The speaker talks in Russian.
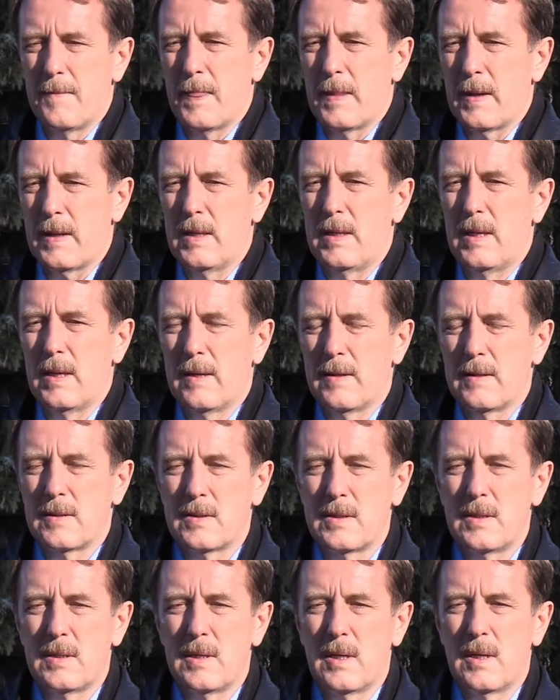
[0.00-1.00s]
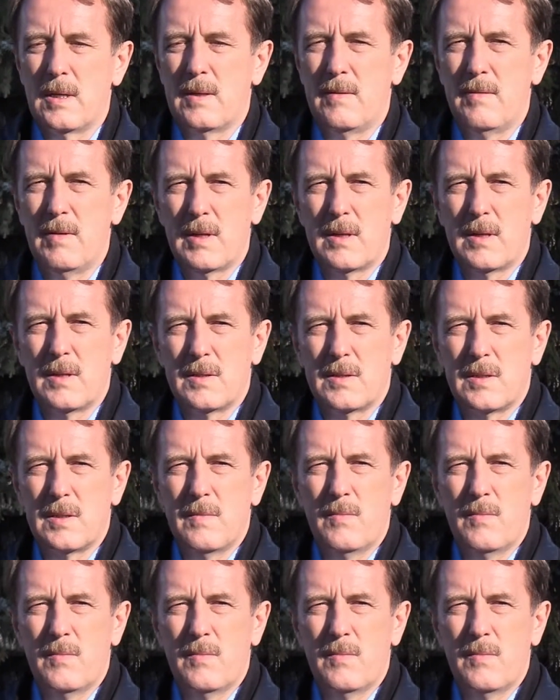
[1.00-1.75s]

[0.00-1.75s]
где жителей 2000